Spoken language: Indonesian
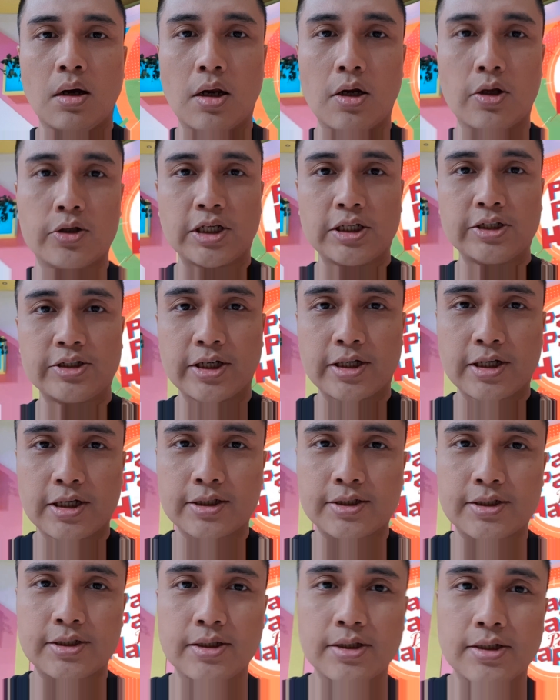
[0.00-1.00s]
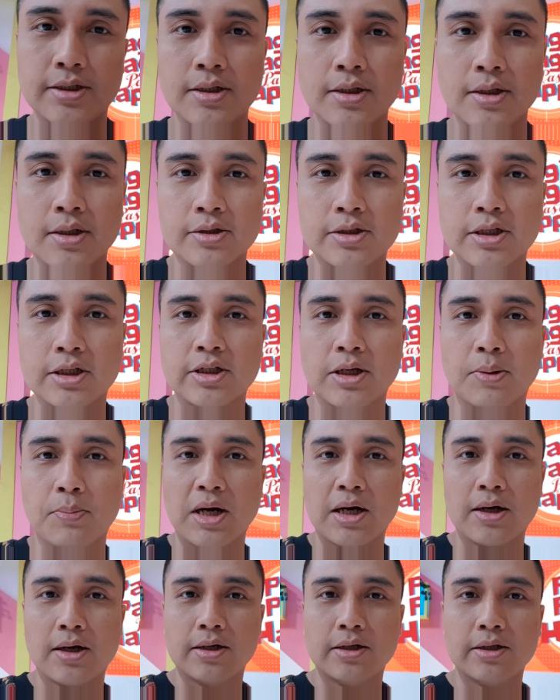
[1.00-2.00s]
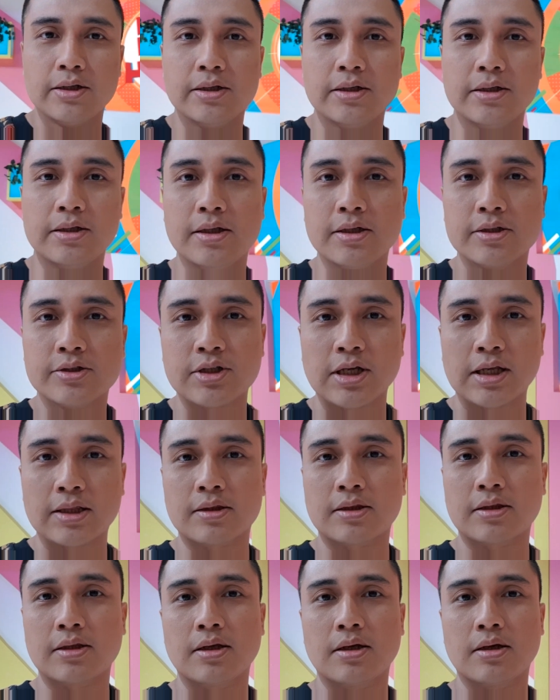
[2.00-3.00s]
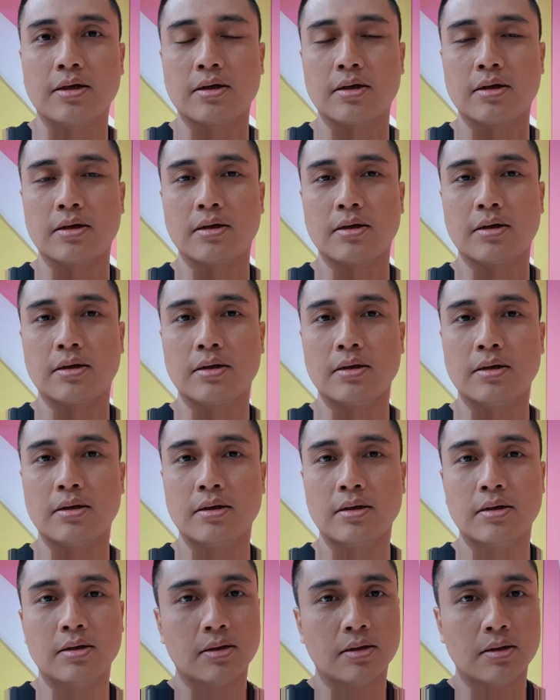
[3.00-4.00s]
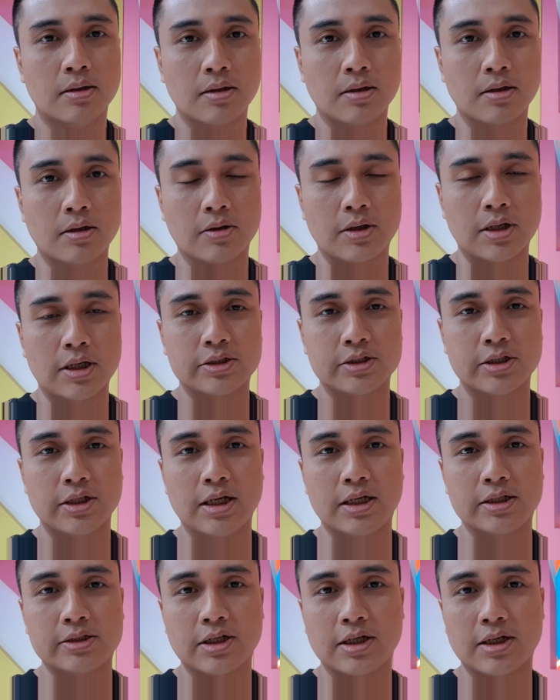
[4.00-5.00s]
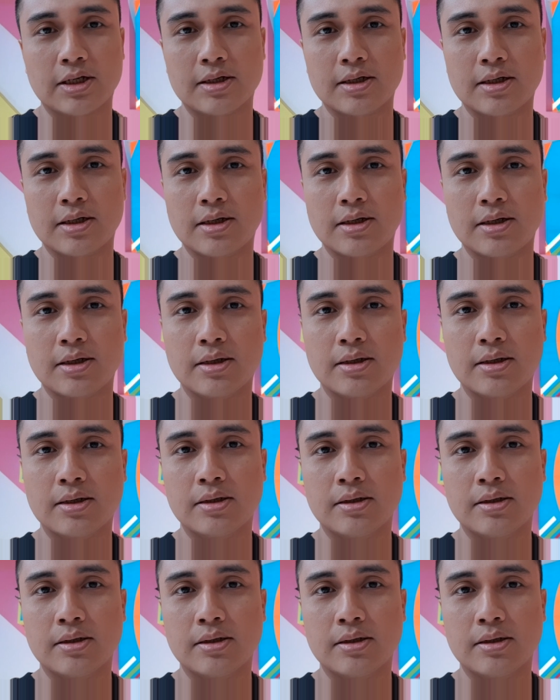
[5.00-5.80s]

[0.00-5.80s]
Halo Sensikers, saya sedang berada di set uh, lokasi acara